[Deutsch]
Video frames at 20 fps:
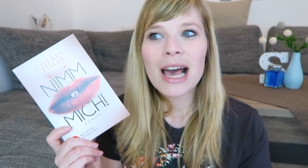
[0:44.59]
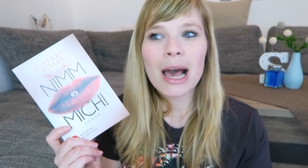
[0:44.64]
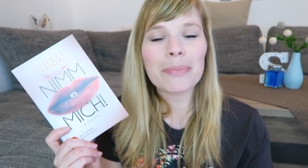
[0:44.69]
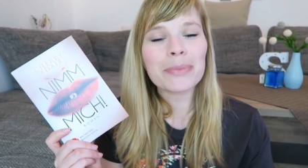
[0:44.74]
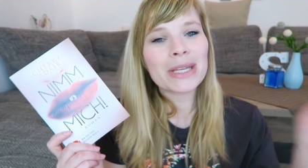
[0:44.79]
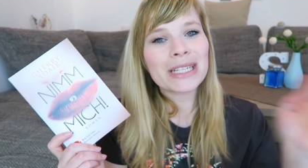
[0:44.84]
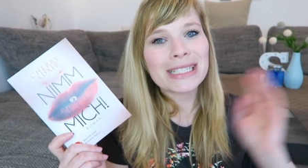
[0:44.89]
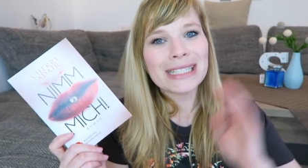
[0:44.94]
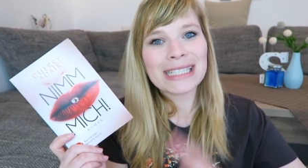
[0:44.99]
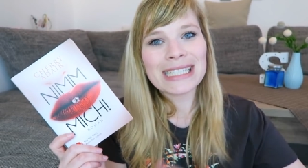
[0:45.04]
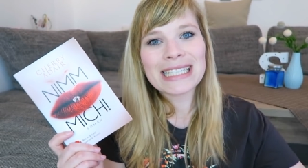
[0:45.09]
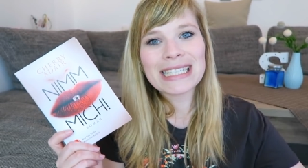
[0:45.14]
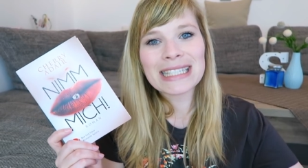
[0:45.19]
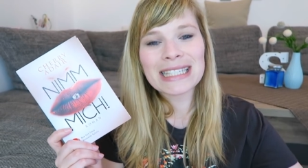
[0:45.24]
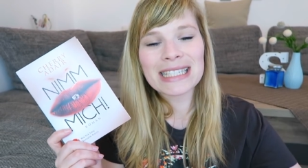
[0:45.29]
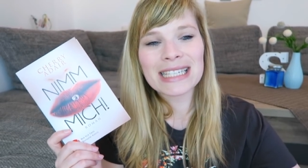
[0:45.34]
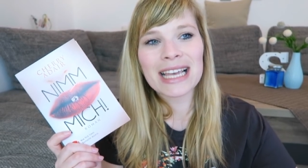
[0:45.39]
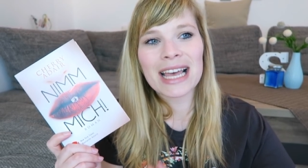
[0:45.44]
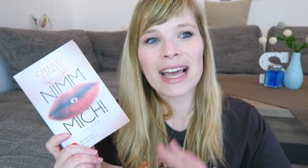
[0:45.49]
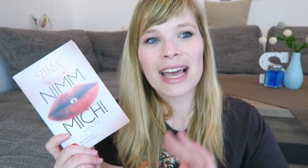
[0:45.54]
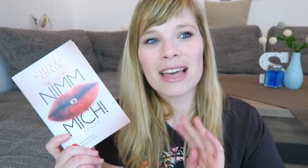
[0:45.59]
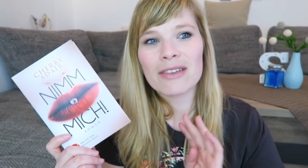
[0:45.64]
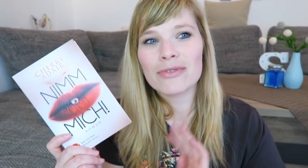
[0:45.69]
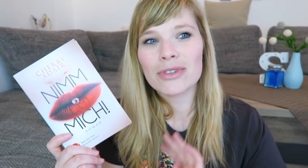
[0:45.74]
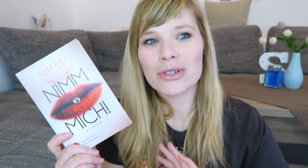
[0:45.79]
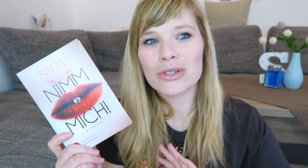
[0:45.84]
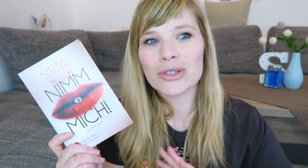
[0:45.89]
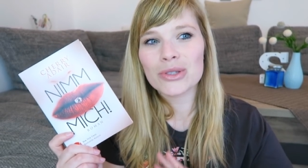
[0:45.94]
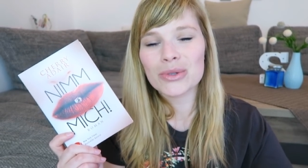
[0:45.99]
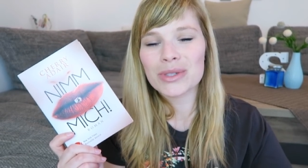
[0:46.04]
Habe dann den nächsten Tag
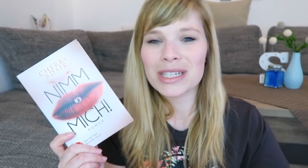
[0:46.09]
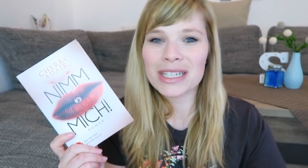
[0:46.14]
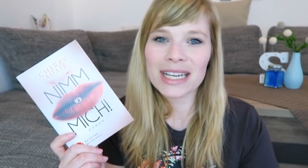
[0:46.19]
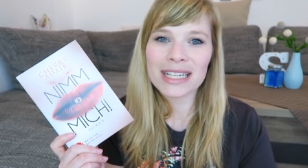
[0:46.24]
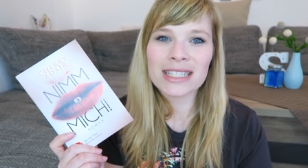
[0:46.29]
einfach noch so die